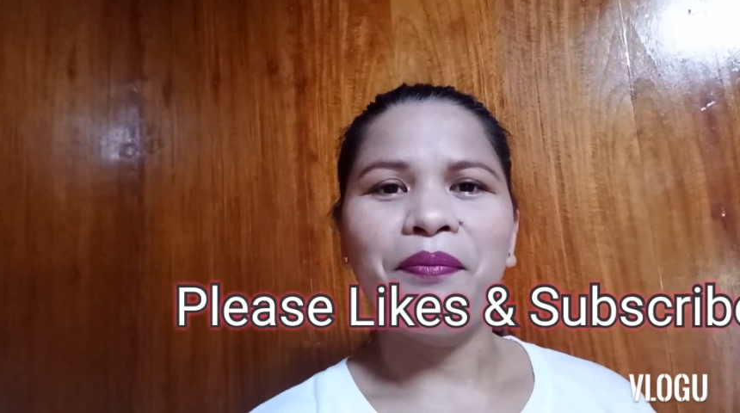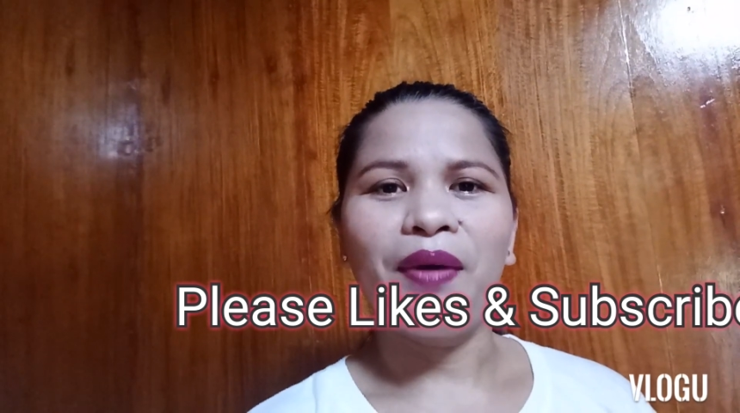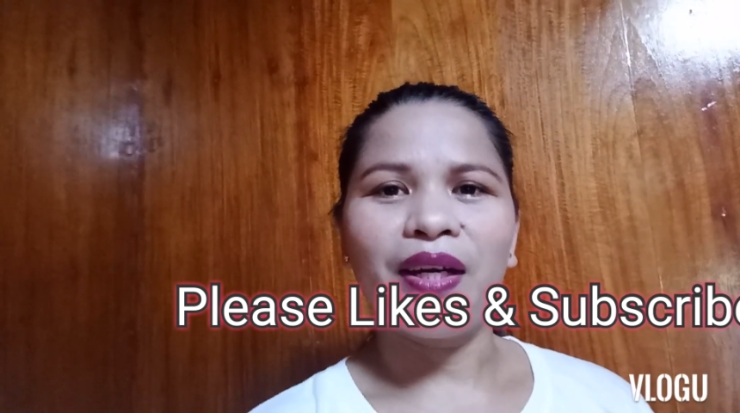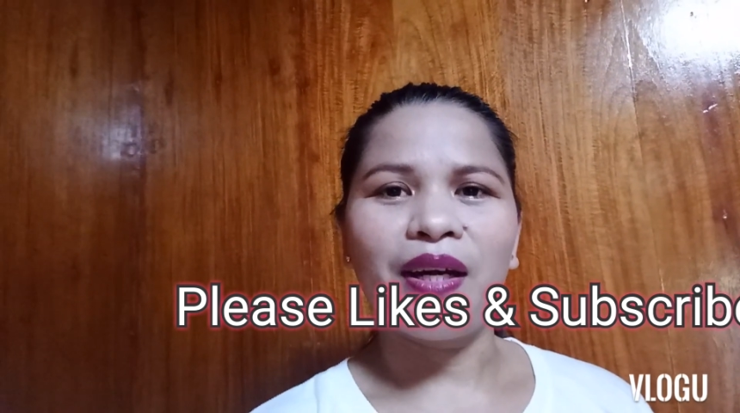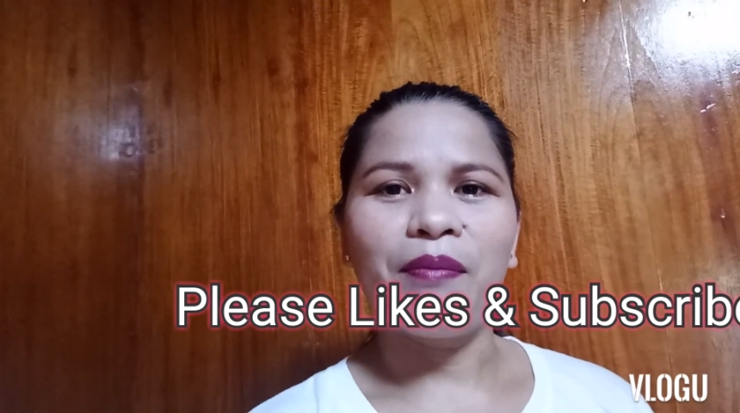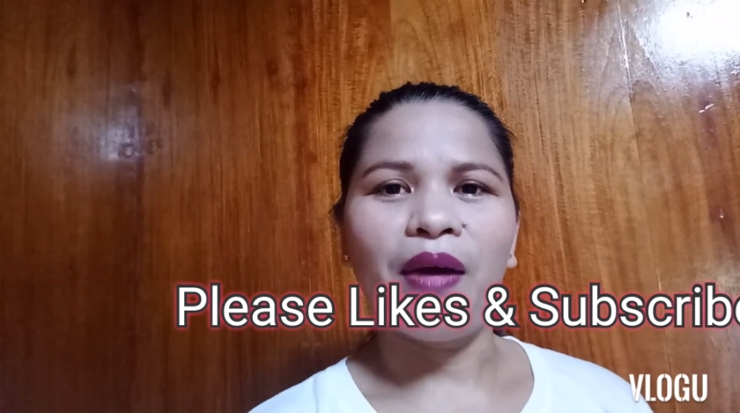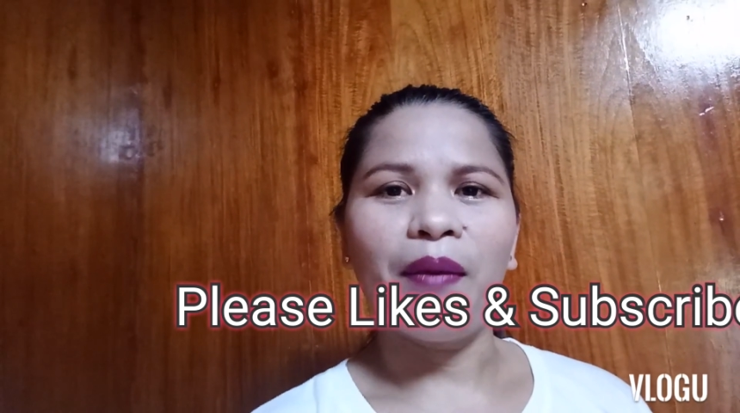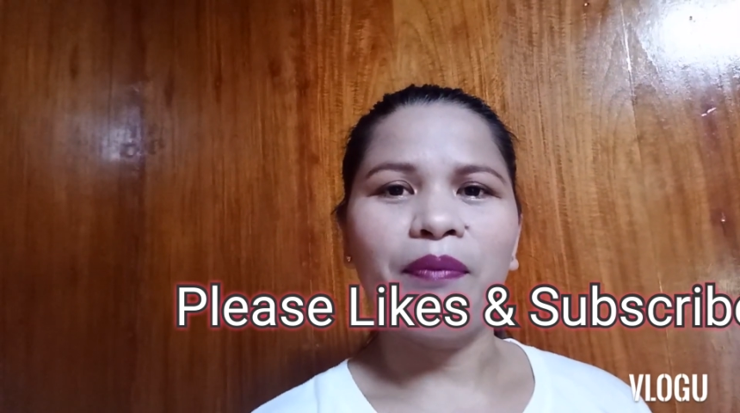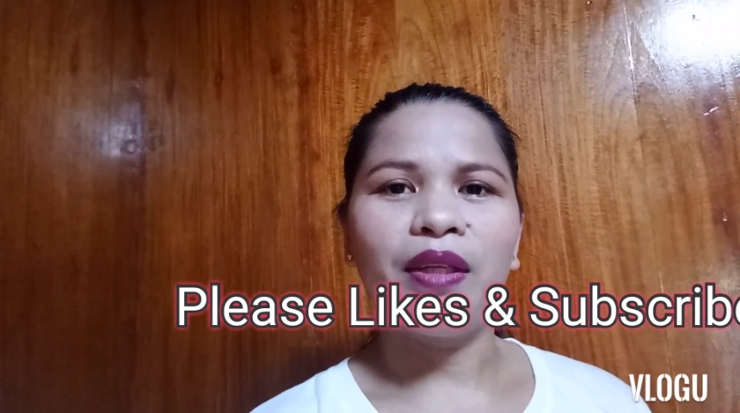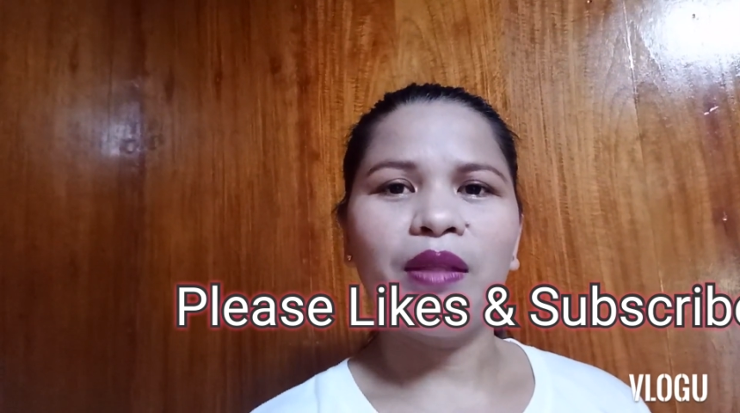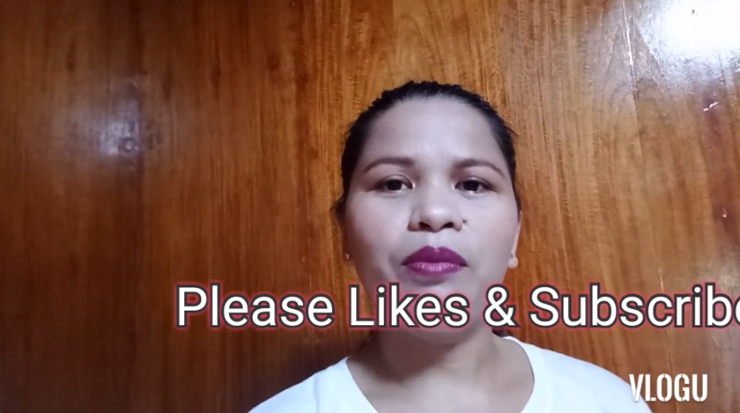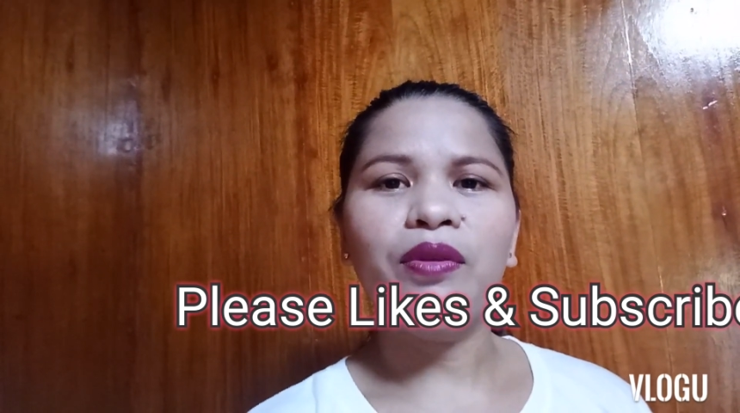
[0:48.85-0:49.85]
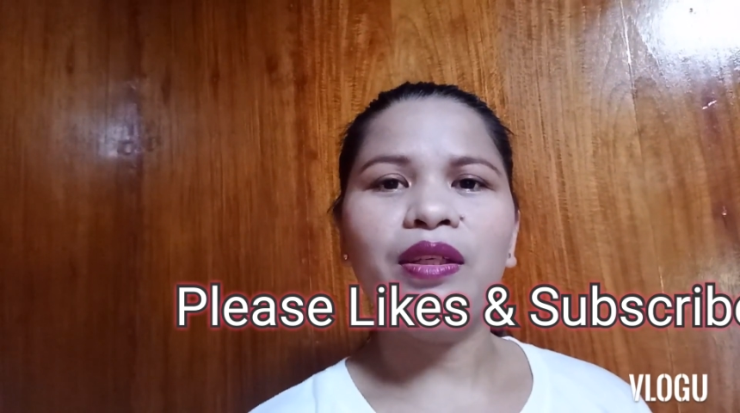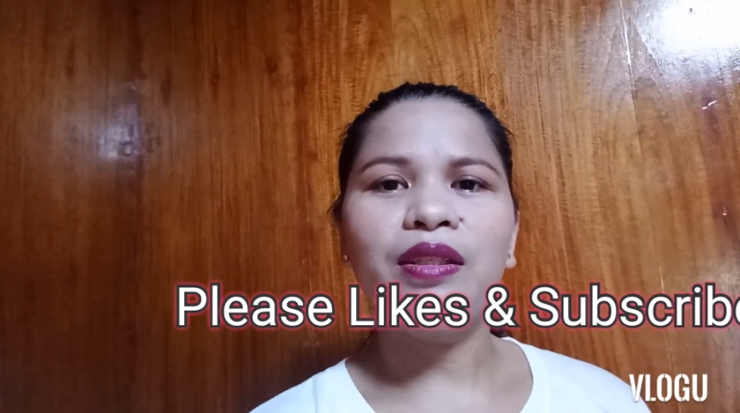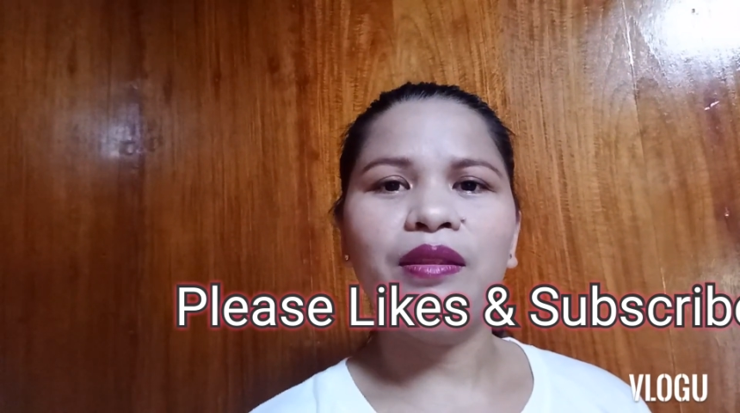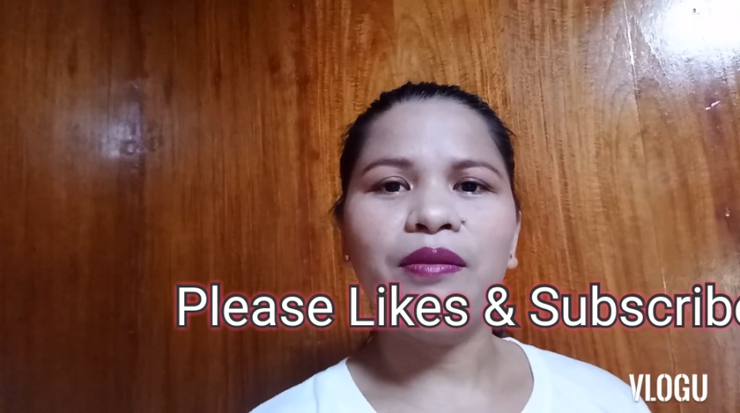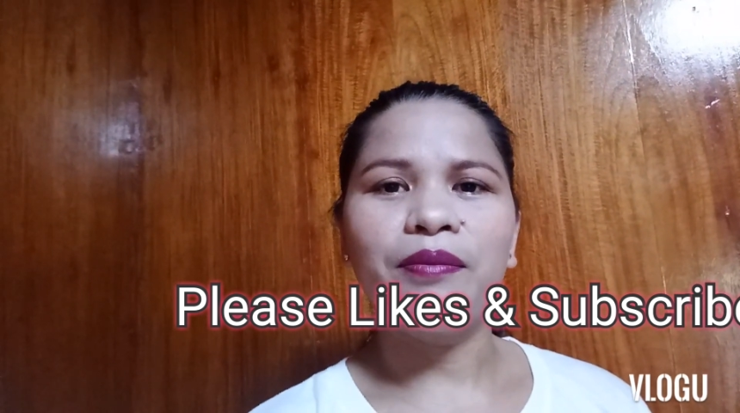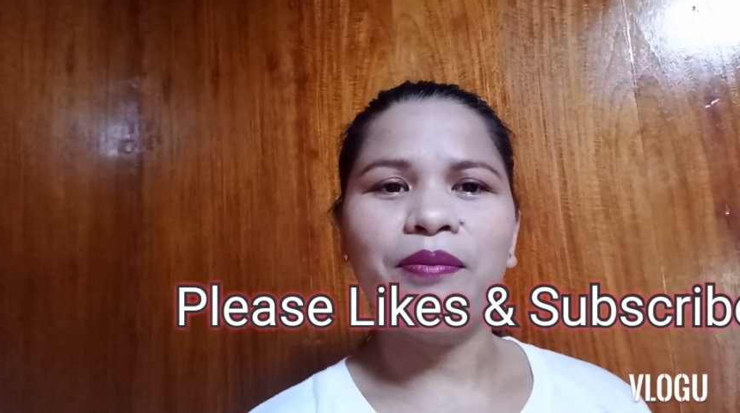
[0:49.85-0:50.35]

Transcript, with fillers: para ma-update po kayo,